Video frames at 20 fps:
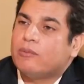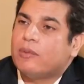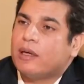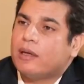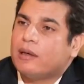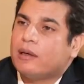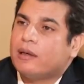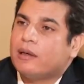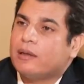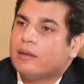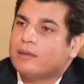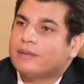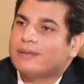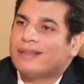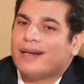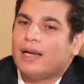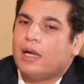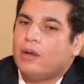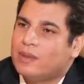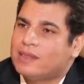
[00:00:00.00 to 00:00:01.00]
مره
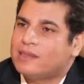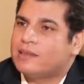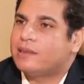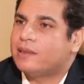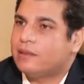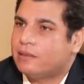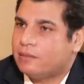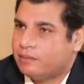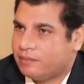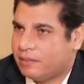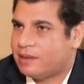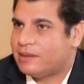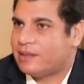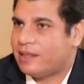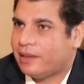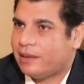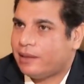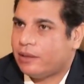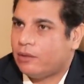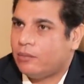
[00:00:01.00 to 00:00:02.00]
انطرح وزير
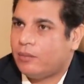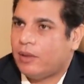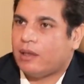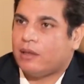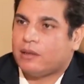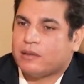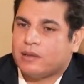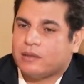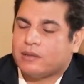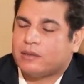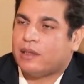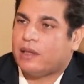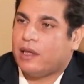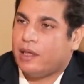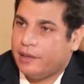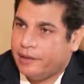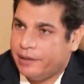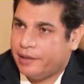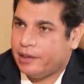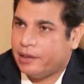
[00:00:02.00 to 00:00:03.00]
بتتذكري ومرات
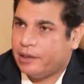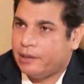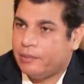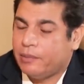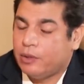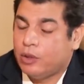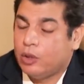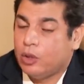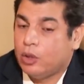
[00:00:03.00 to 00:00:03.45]
انطرح نايب